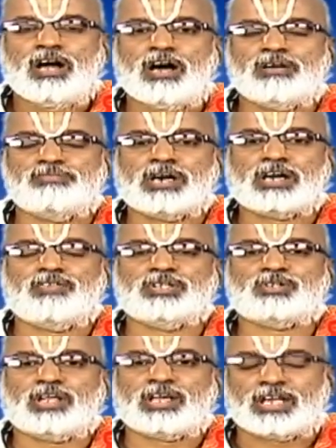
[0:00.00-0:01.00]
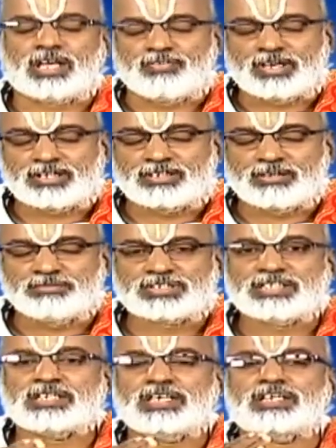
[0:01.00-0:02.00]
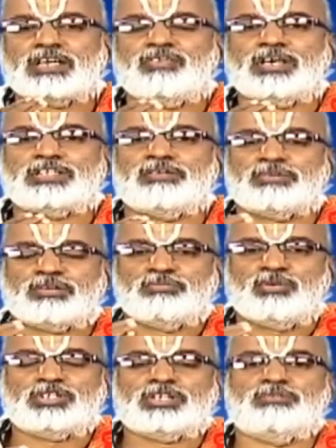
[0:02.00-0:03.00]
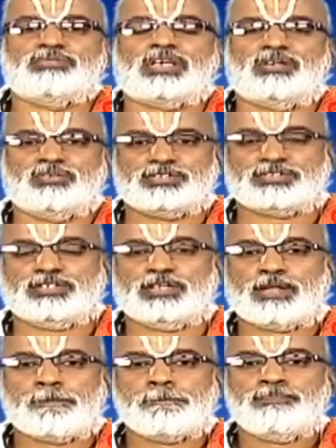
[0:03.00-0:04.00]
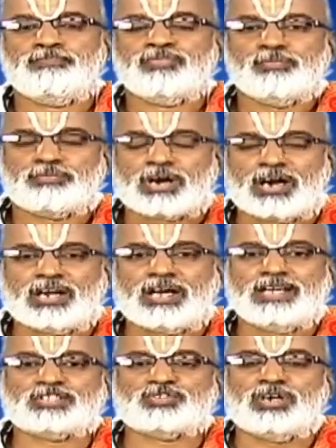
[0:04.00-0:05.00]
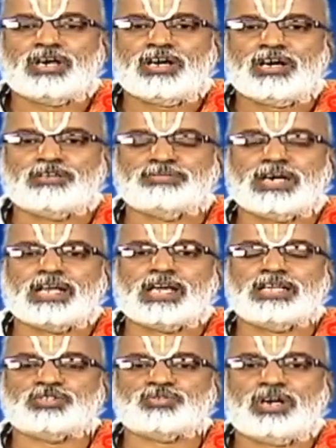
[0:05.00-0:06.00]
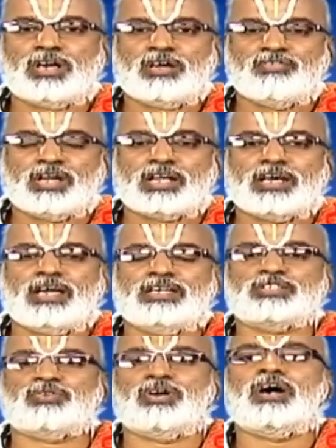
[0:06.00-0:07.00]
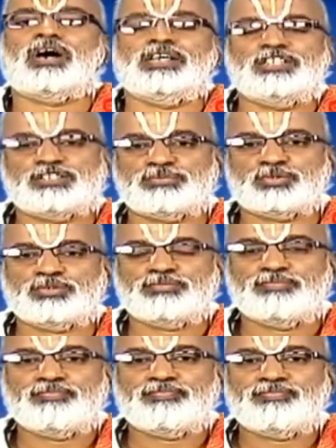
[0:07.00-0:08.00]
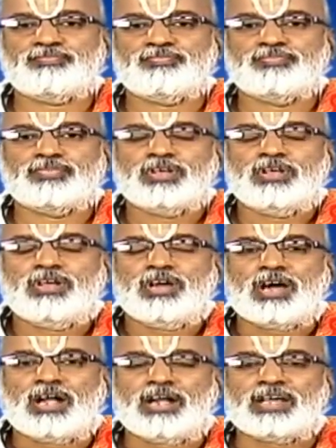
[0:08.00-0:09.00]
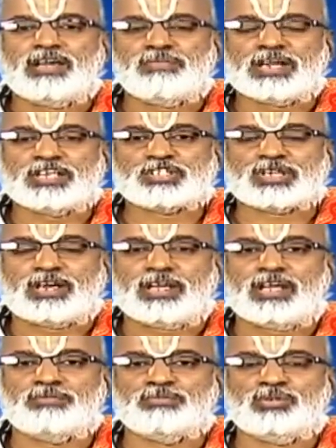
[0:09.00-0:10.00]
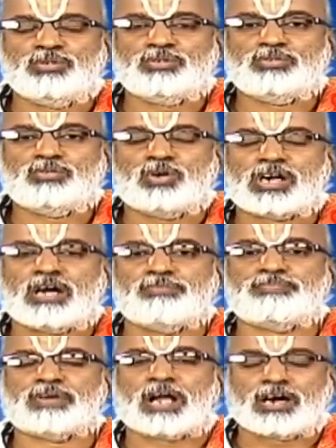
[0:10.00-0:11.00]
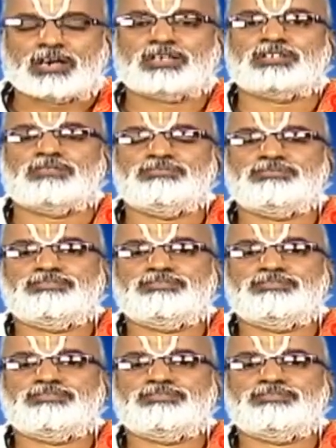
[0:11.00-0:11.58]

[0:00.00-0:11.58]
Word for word: ఆ భగవంతునికి నైవేద్యం చేసిన తర్వాతే మనం భోజనం చేయడం వస్తుంది ప్రాణాయ స్వాహ అపారాయ స్వాహ వ్యానాయ స్వాహ అని చెబుతూ అంటే మన శరీరము ఒక ప్రాకృతం